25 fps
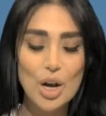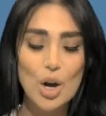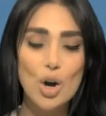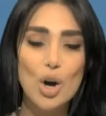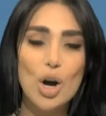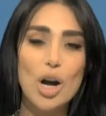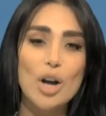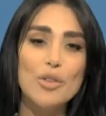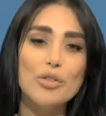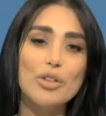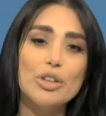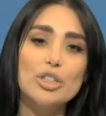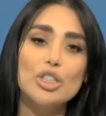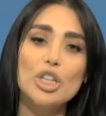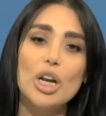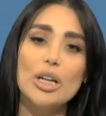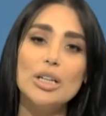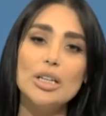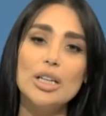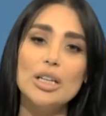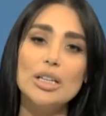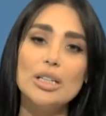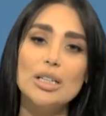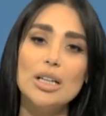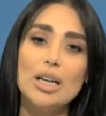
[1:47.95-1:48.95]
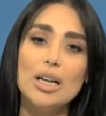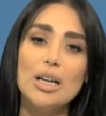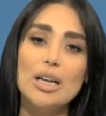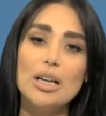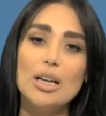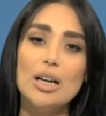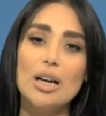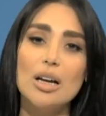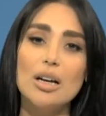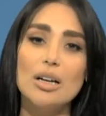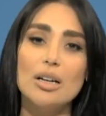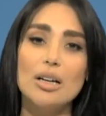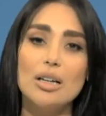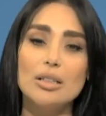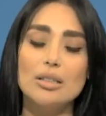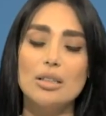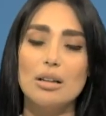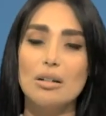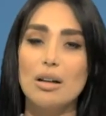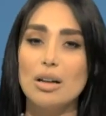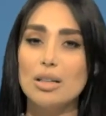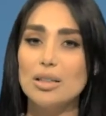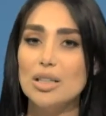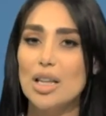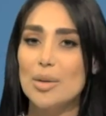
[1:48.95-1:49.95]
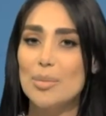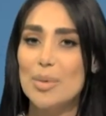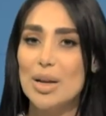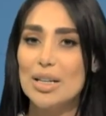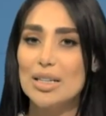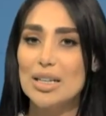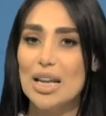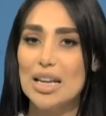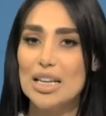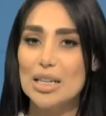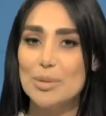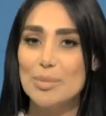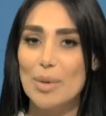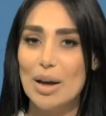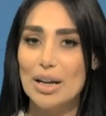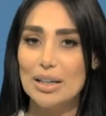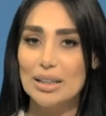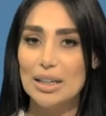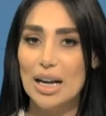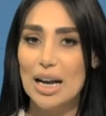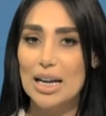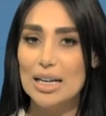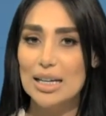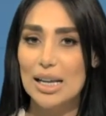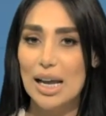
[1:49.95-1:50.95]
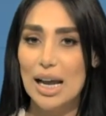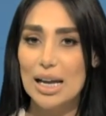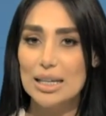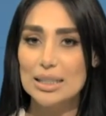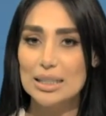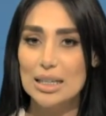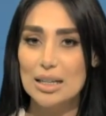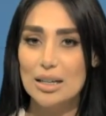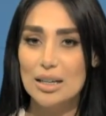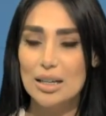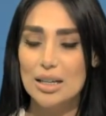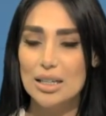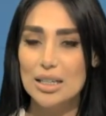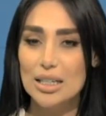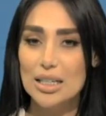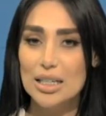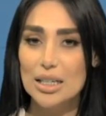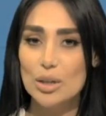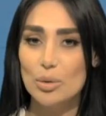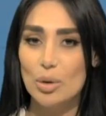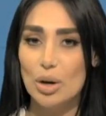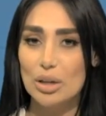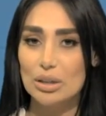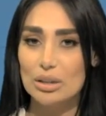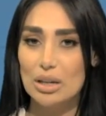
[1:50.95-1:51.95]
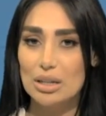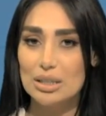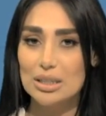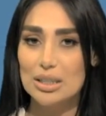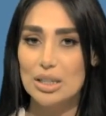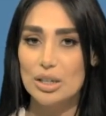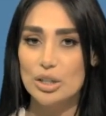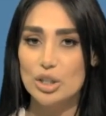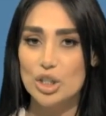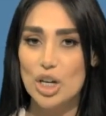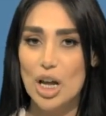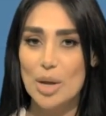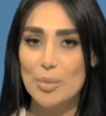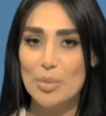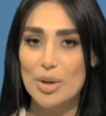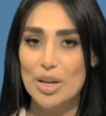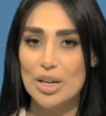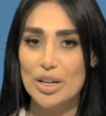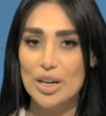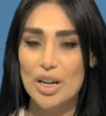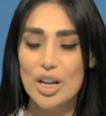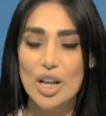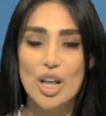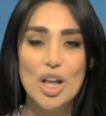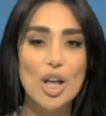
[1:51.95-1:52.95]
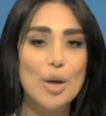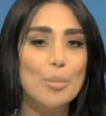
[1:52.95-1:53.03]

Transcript: وفي شأن آخر تقدم النائبان علي حسن خليل وناصر جابر